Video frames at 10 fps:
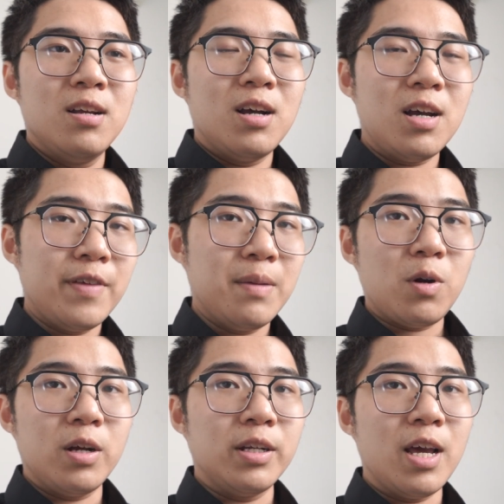hết phim
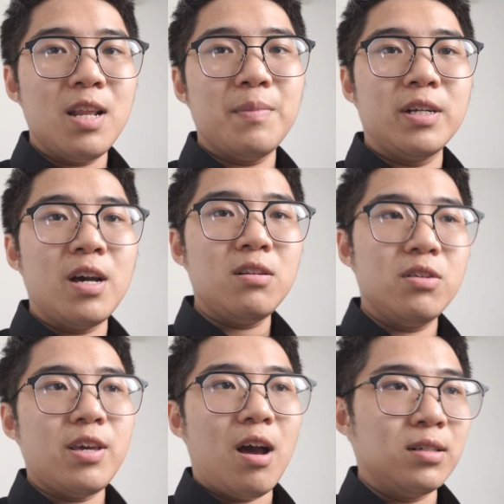rồi, thế là mình hết lựa
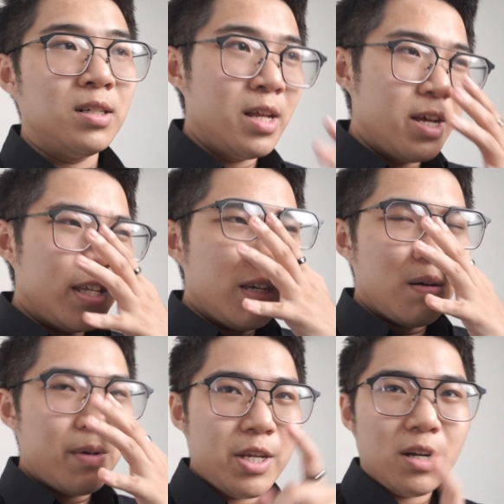chọn. Nhưng mà
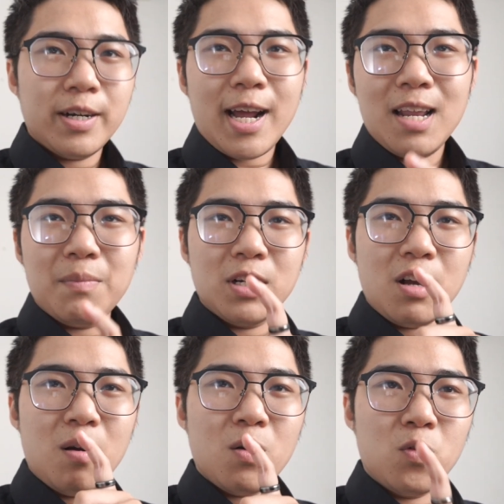mình nhận ra là mình
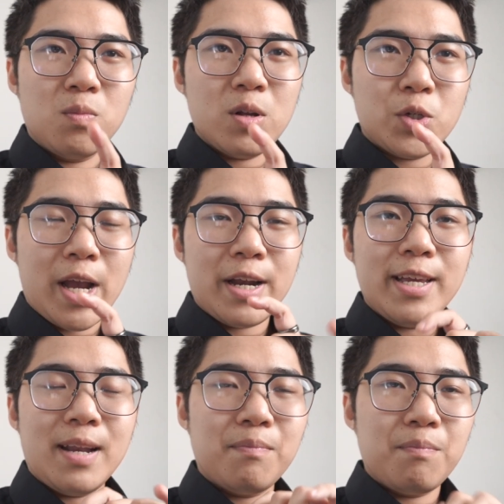còn cuộn Portra để
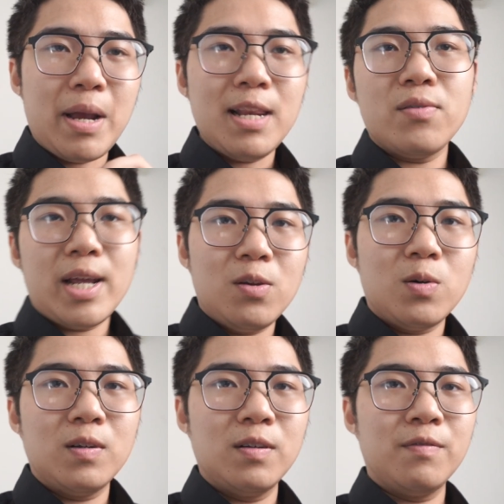dành bấy lâu nay luôn.
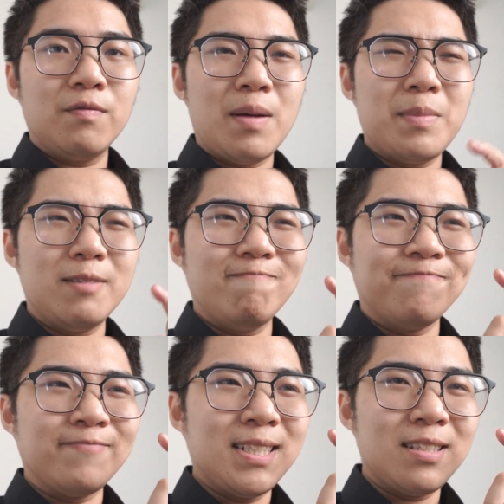Và mình
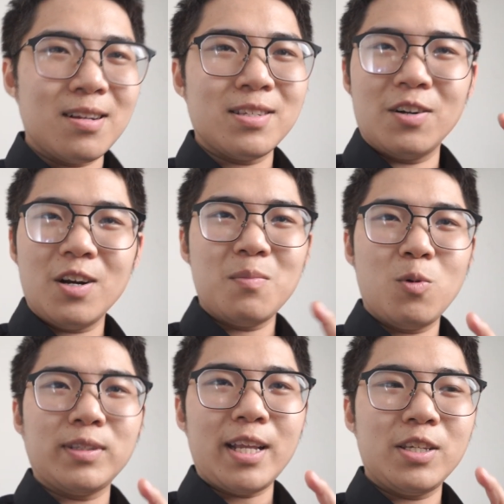thật sự rất là
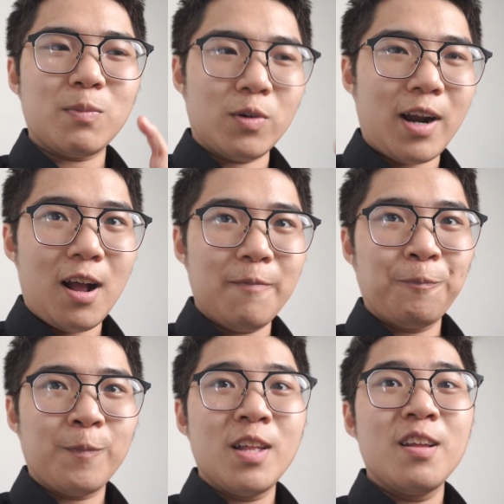muốn test chụp cuộn đó.
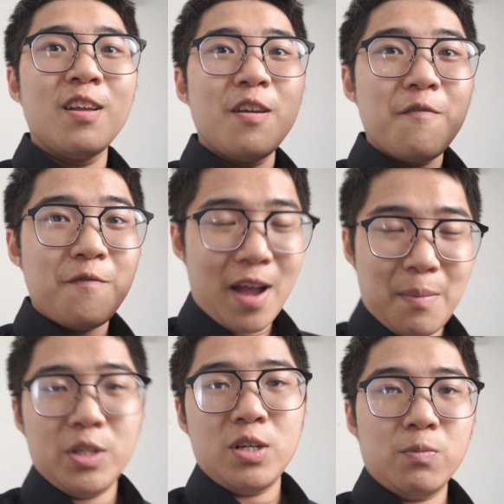Và
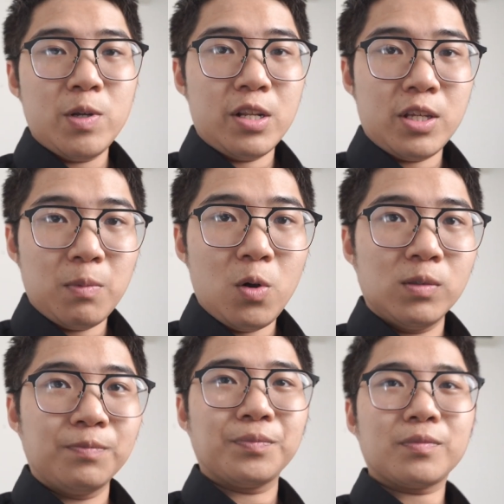mình quyết định chụp luôn.
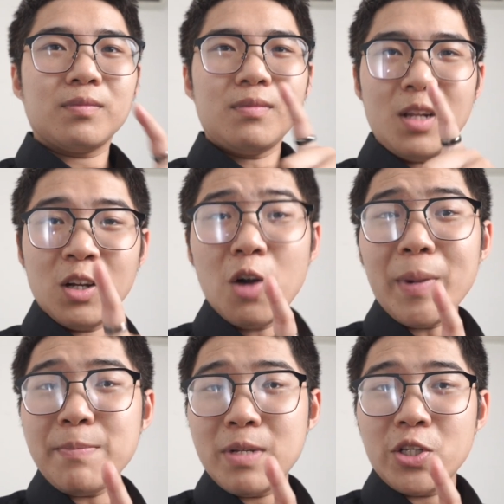Con
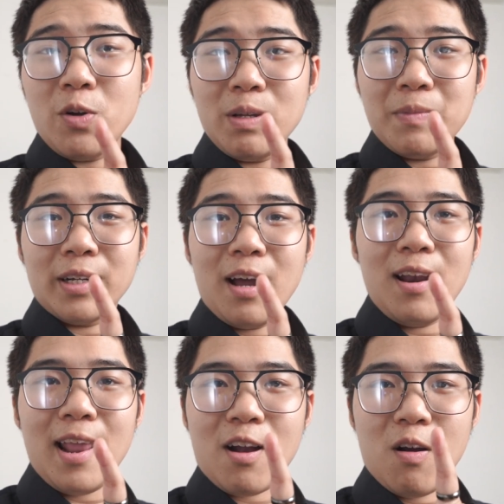máy mình sử dụng trong đợt đó
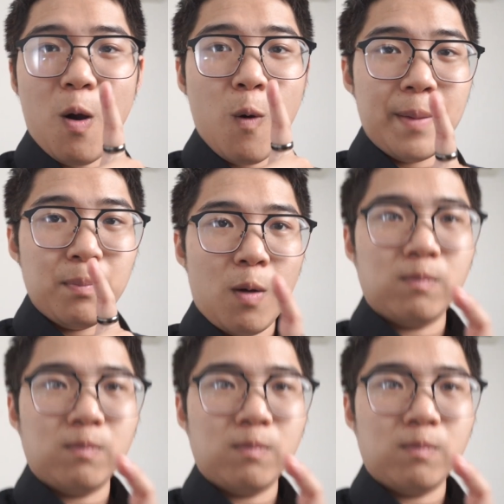là con OM1.